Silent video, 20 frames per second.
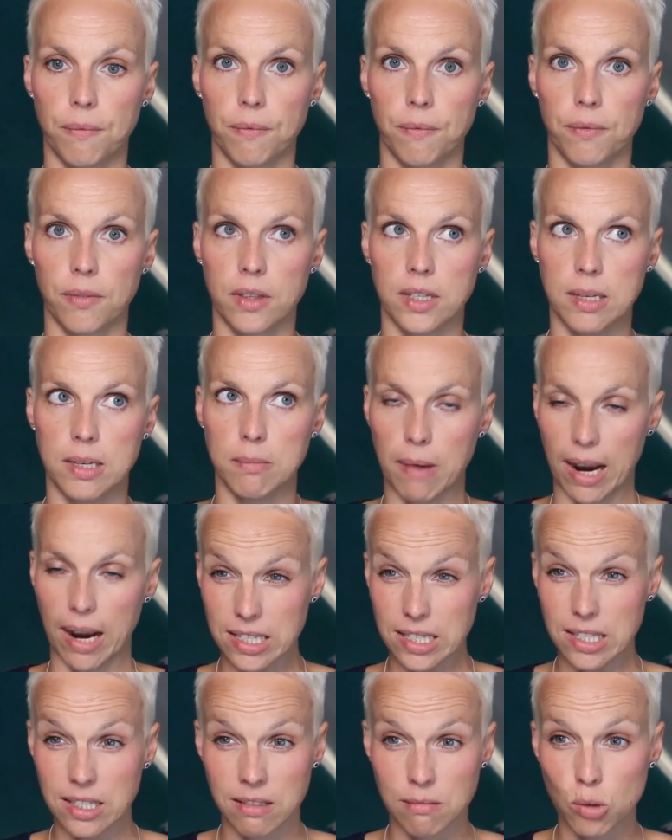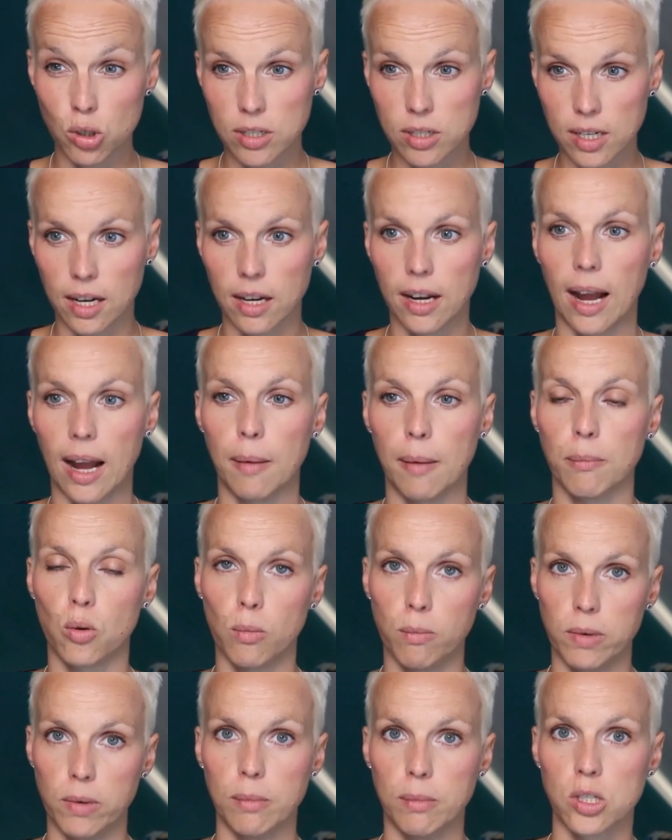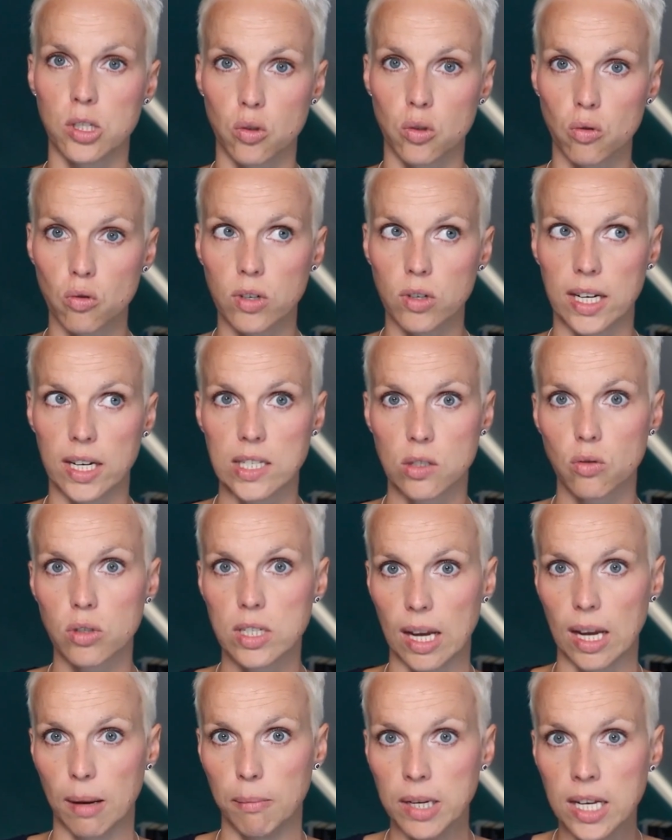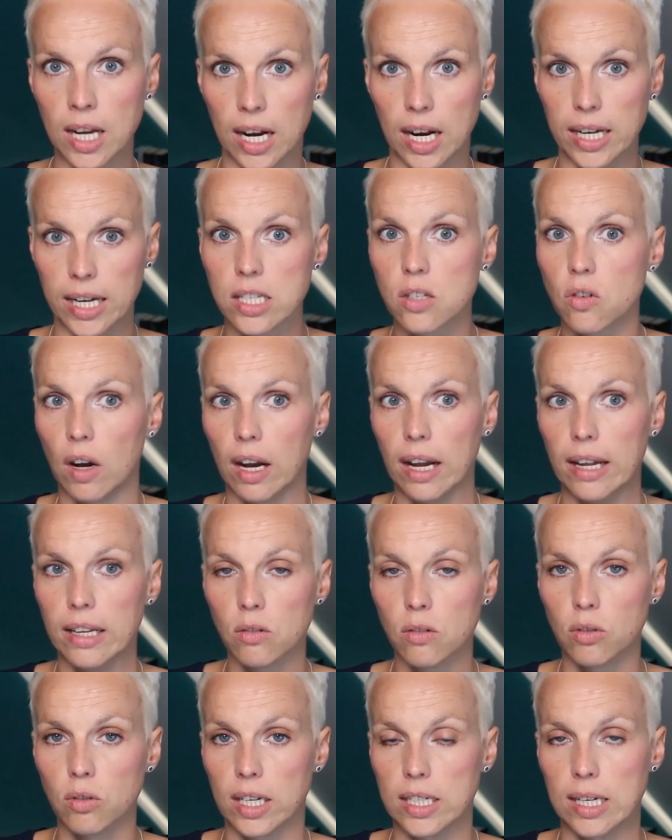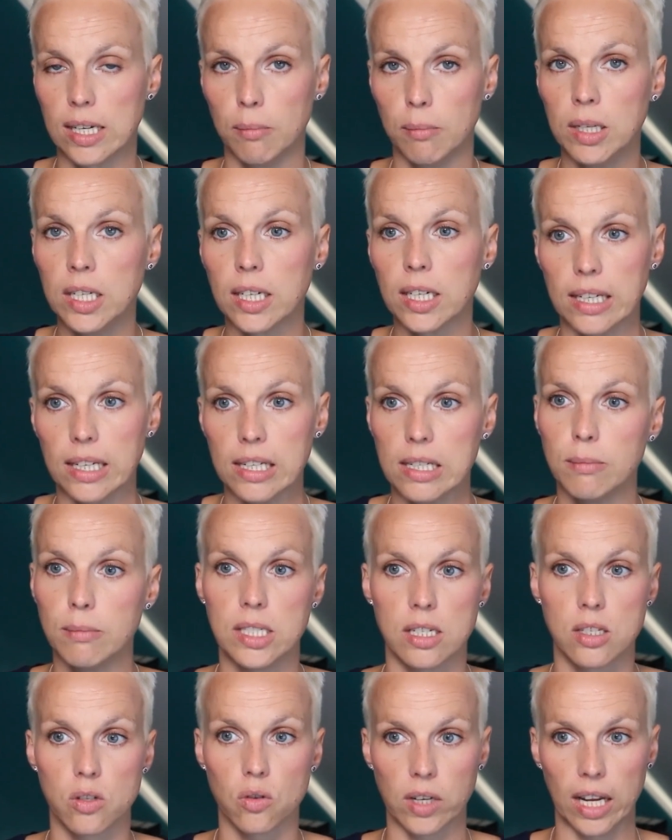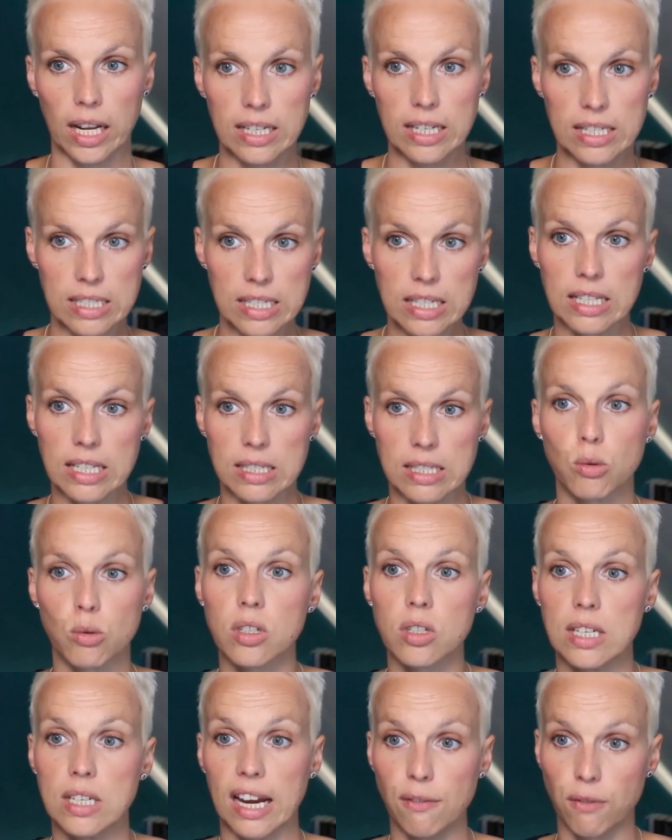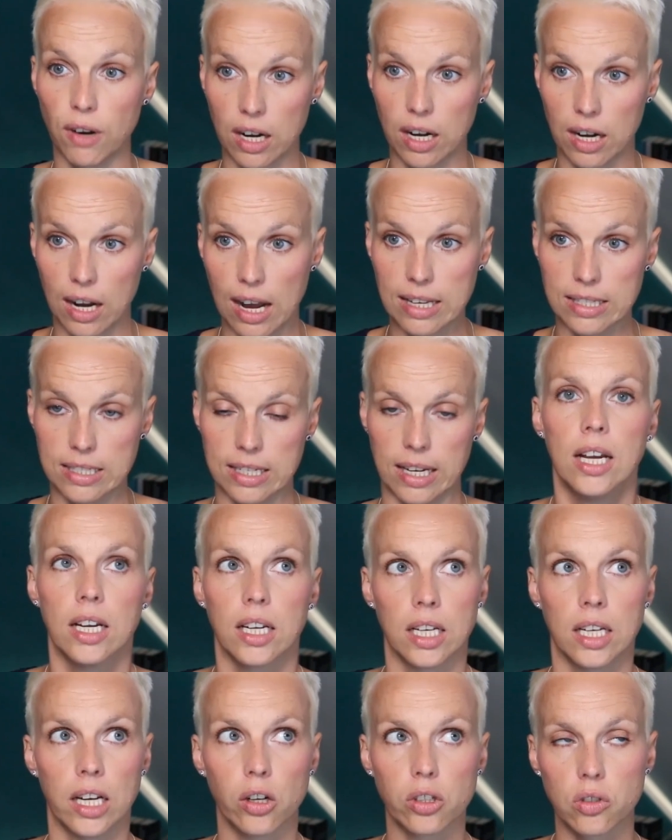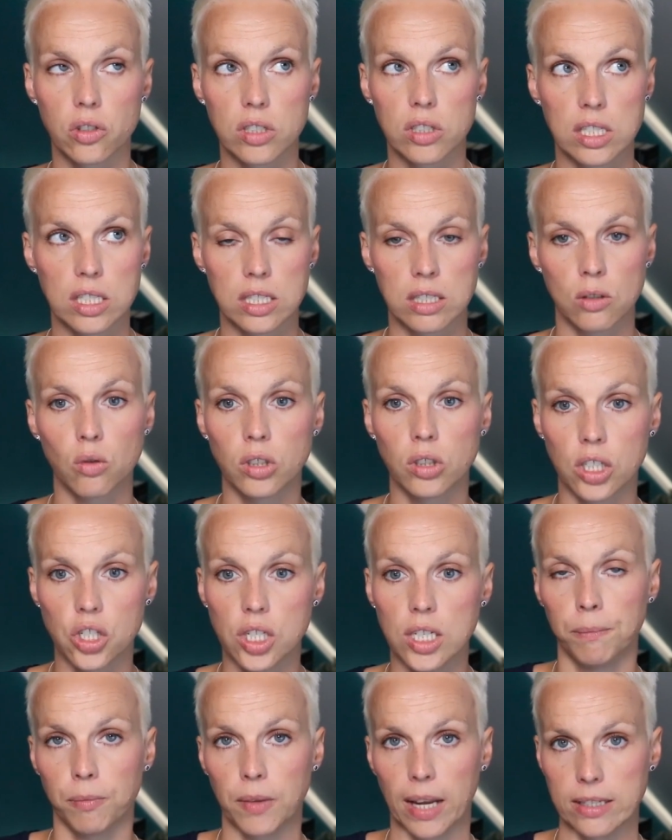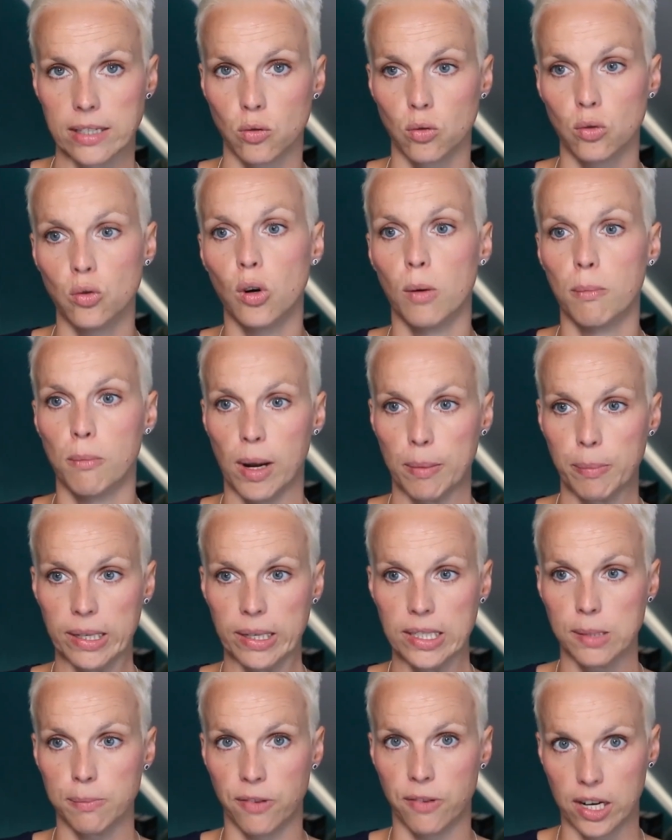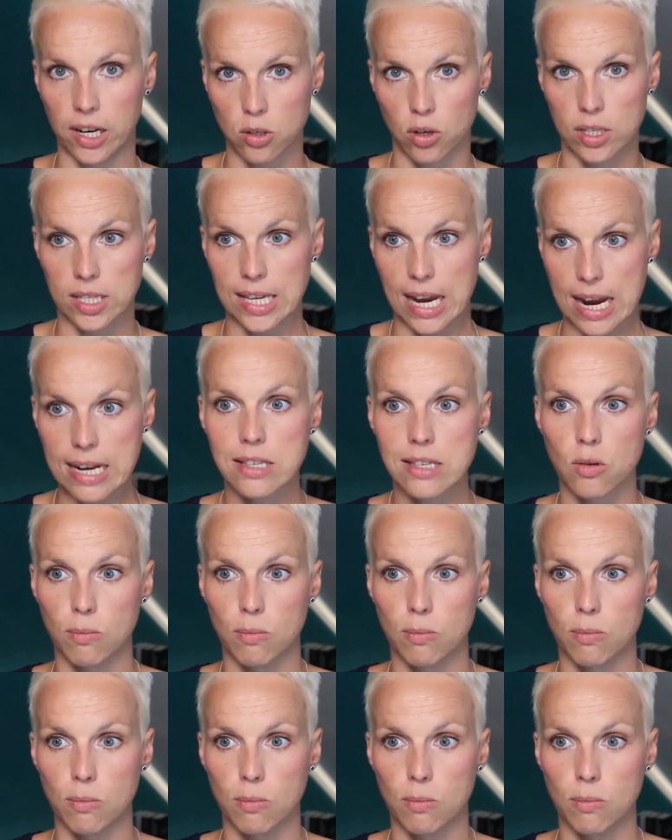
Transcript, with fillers: die meisten Mütter haben Probleme, so oder so Termine einzuhalten oder Termine regelmäßig zu realisieren. Das müsste dir einfach klar sein. Genauso ist es ein Unterschied, also nur um bei diesem Faktor Zeit zu